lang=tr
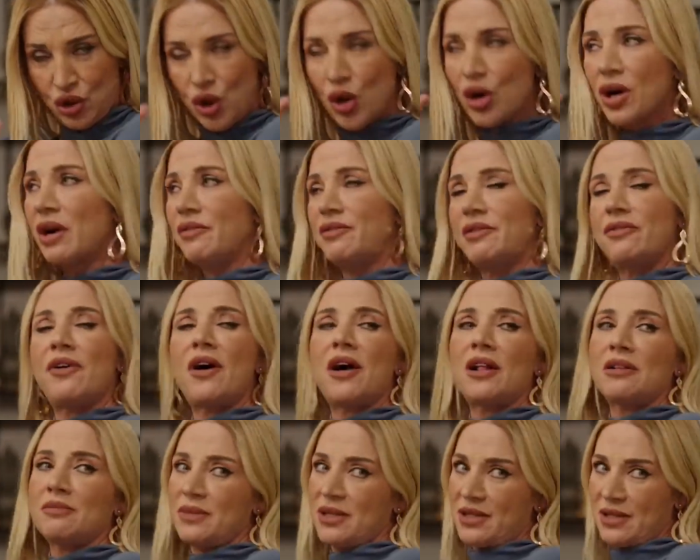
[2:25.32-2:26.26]
çok hafife
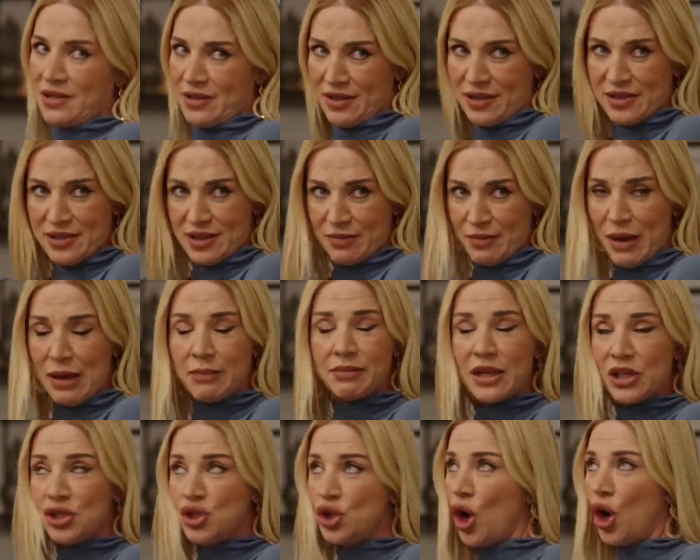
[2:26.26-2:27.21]
almışsın kızım.
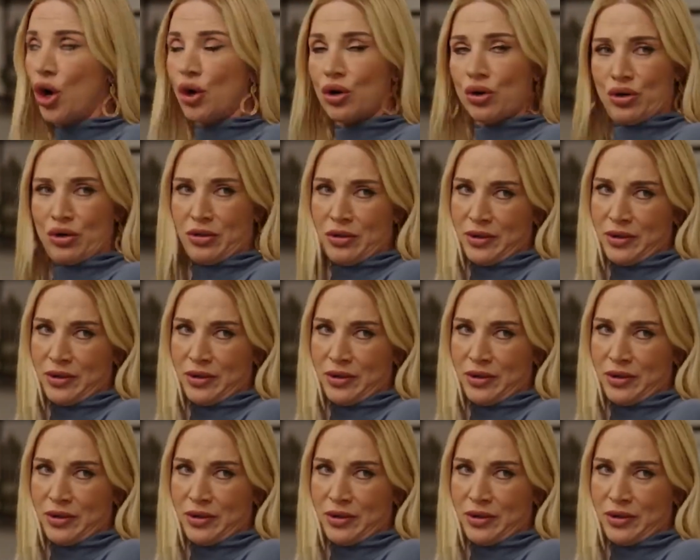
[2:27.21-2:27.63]
Hem de çok.